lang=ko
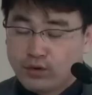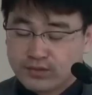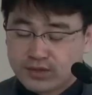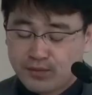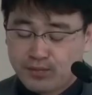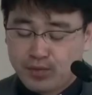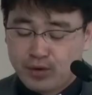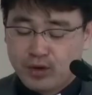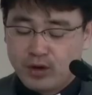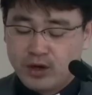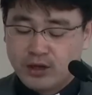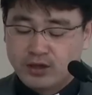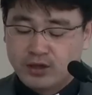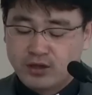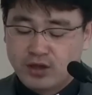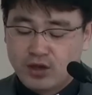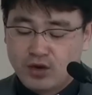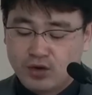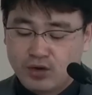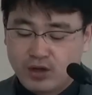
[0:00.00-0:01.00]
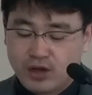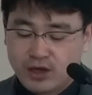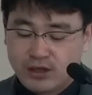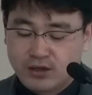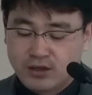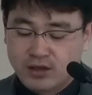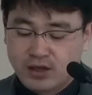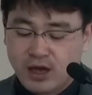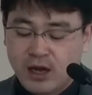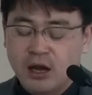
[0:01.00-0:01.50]
선포를 했던
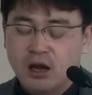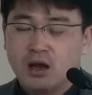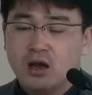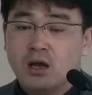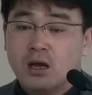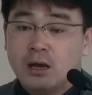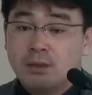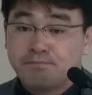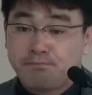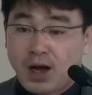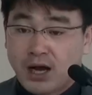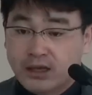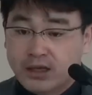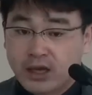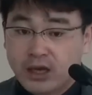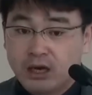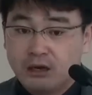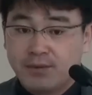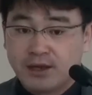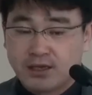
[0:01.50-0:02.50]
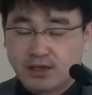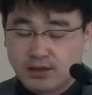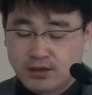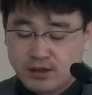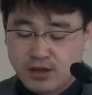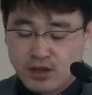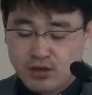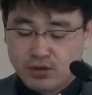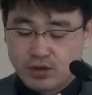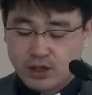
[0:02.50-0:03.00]
내용이라든가 박해를 받았던
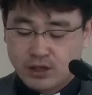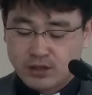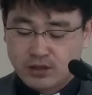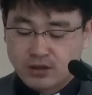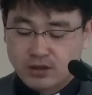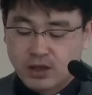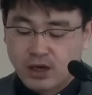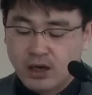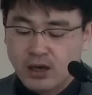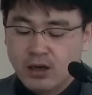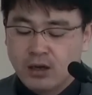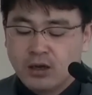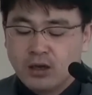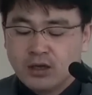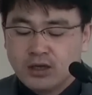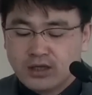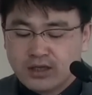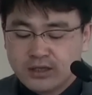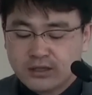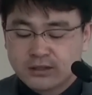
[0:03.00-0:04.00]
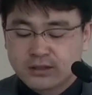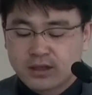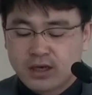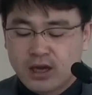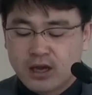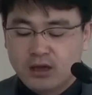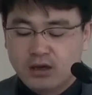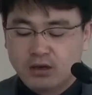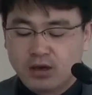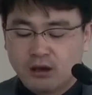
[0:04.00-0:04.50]
내용이라든가
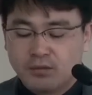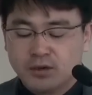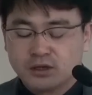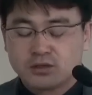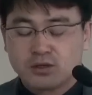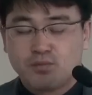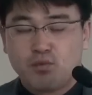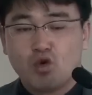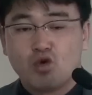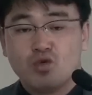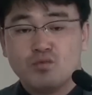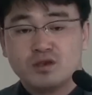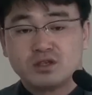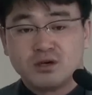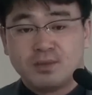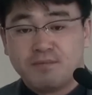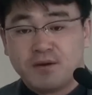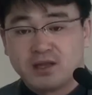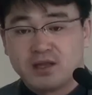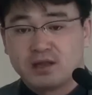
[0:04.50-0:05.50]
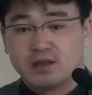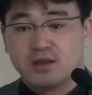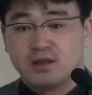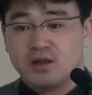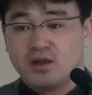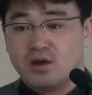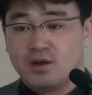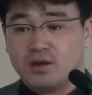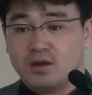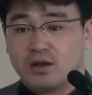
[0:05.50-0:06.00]
이스라엘을 넘어서 복음이 전파됐던
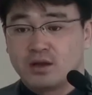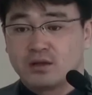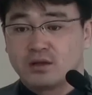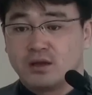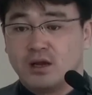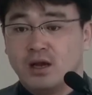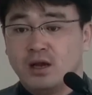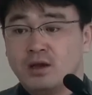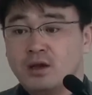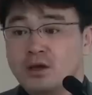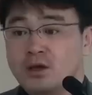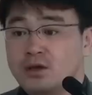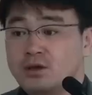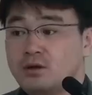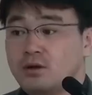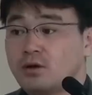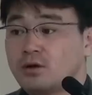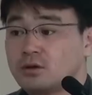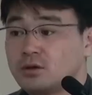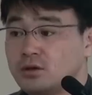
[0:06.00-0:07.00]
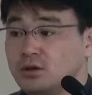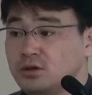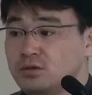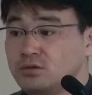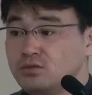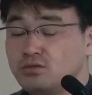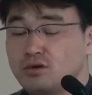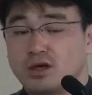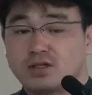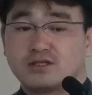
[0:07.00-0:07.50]
내용이라든가 이런
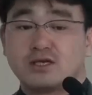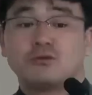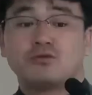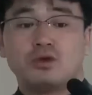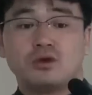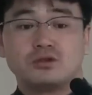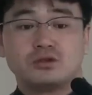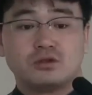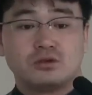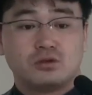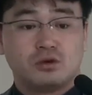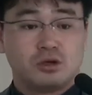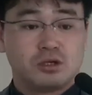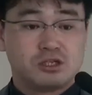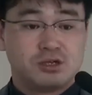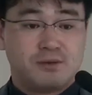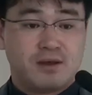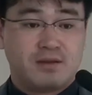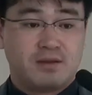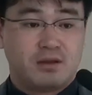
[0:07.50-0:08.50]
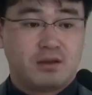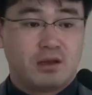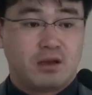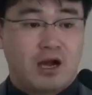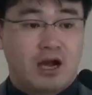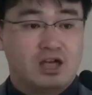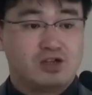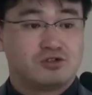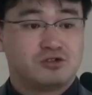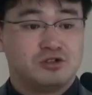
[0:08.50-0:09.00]
것들은 우리가 사도행전을 통해서만
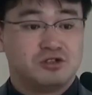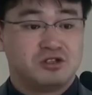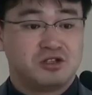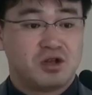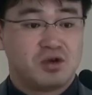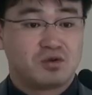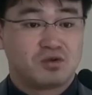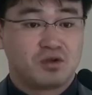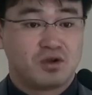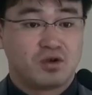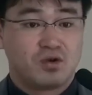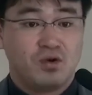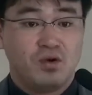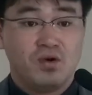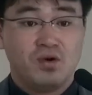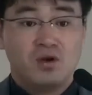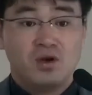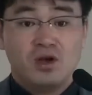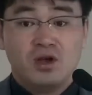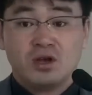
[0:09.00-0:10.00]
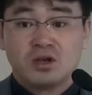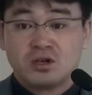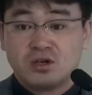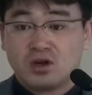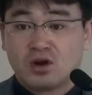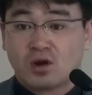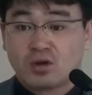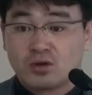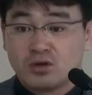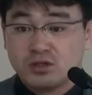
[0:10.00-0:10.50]
알 수 있는 내용들이고
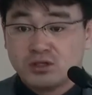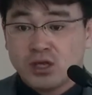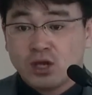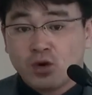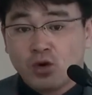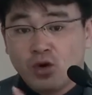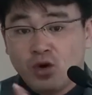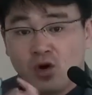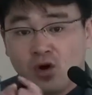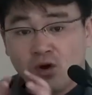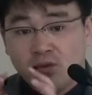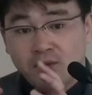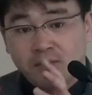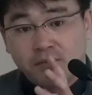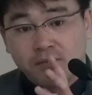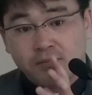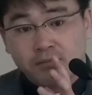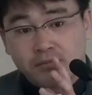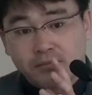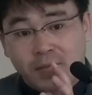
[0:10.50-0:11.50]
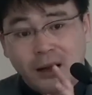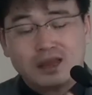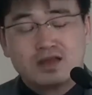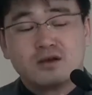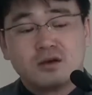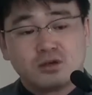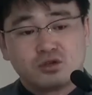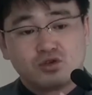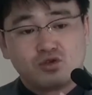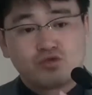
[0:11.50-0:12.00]
그런 것들을 새로
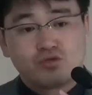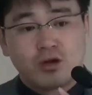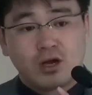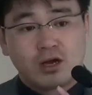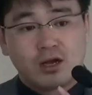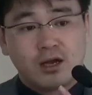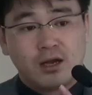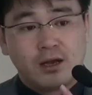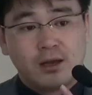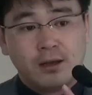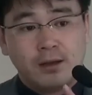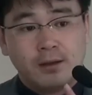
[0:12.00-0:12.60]
만든 거죠 루카가